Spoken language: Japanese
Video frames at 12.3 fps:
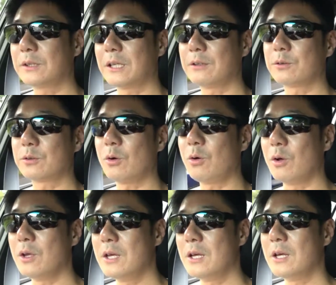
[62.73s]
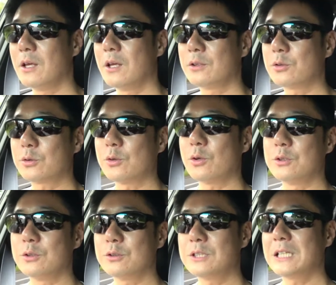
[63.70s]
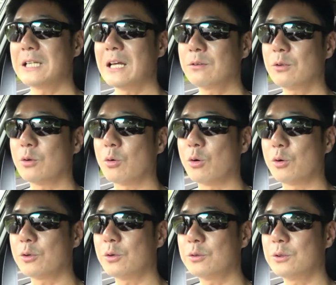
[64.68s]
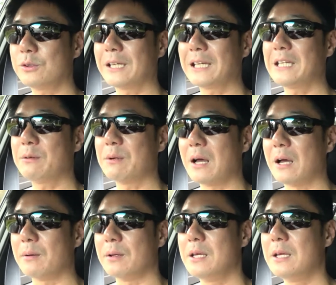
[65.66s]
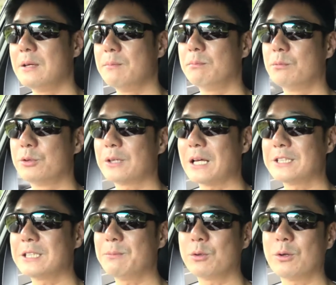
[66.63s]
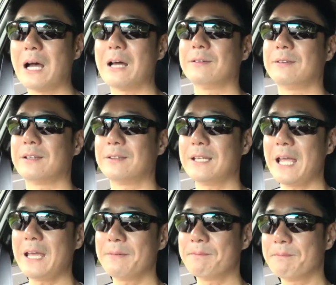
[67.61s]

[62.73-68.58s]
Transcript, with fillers: ていうとちょっとニュージーランドの国力的には難しいものがあるんですね